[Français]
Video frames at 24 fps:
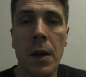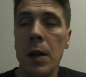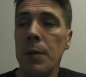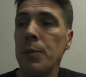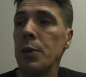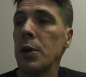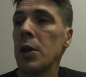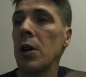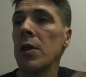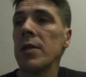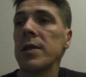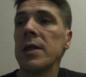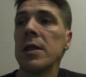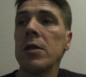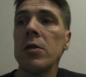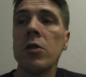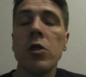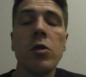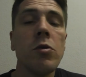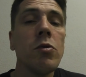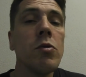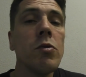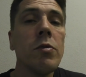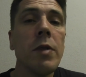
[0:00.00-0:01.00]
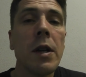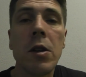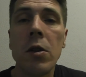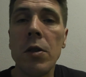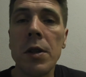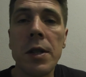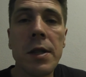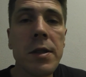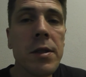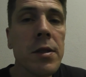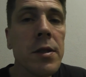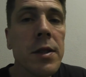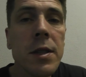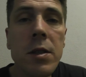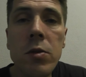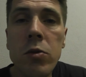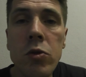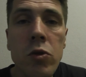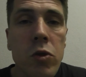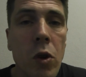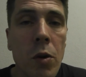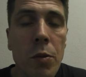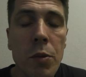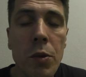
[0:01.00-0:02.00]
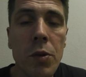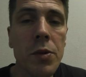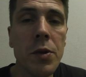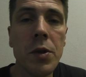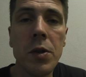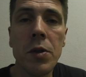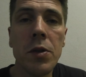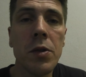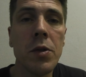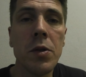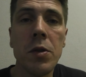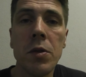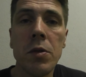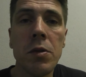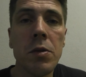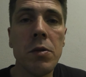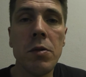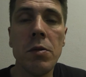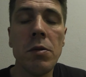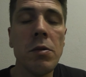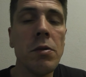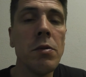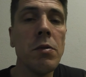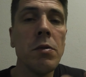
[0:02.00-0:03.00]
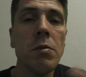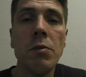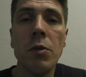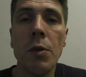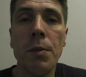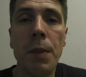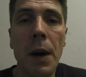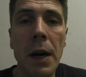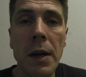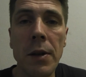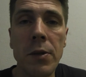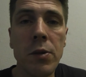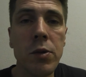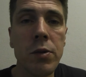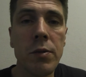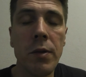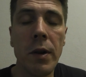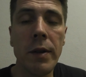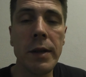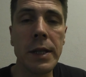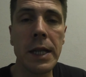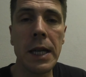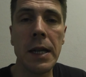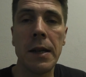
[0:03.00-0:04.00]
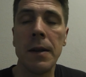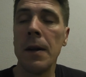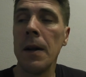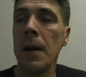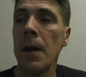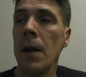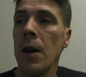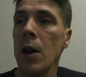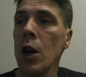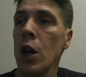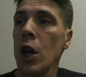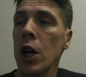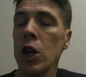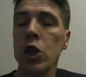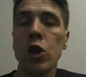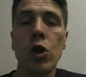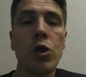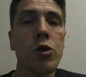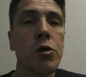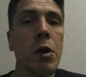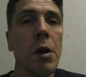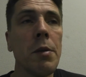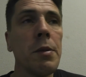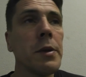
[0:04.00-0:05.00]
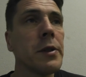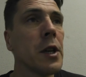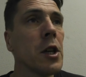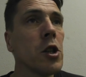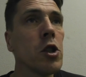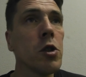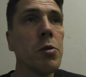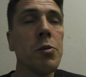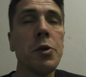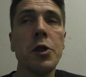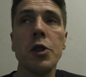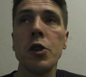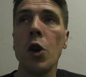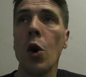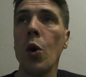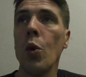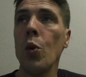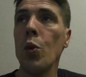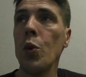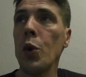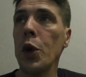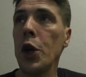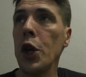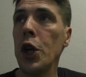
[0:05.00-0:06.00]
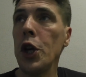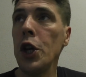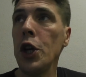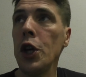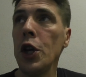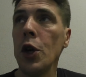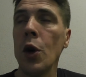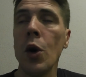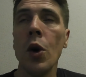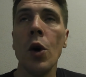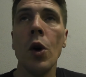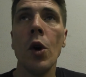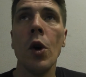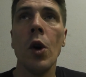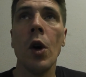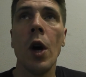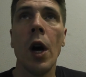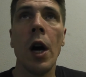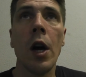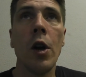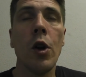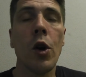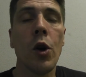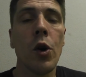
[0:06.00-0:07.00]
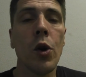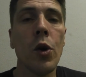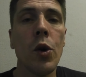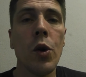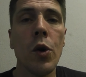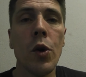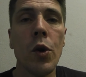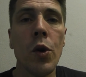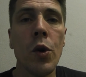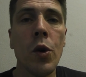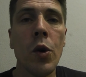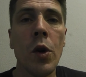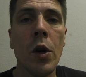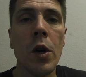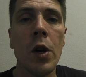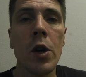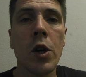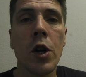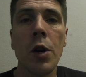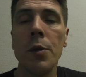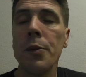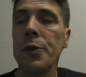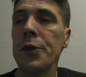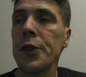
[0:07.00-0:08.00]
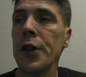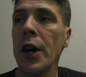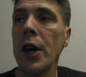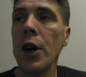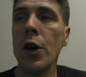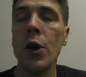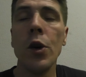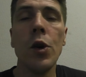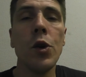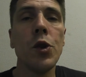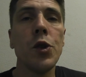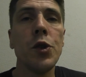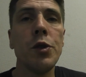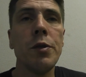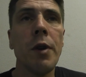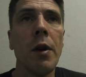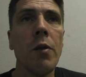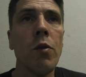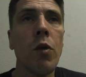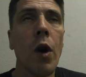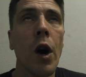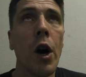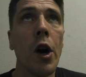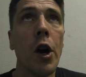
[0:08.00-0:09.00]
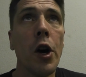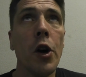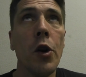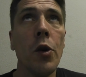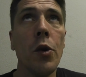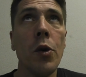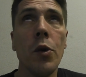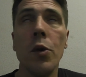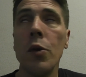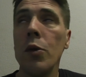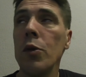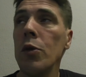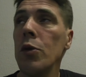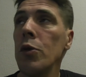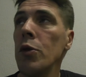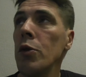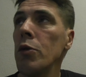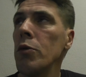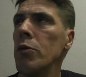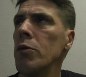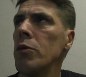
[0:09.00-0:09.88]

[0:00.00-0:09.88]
Et puis quand c'est une nouvelle connaissance, c'est toujours bon de, parler souvent avec elle. Et là, je reçois un message en me disant Oui, alors euh, comme ça, euh, tu vas voir euh,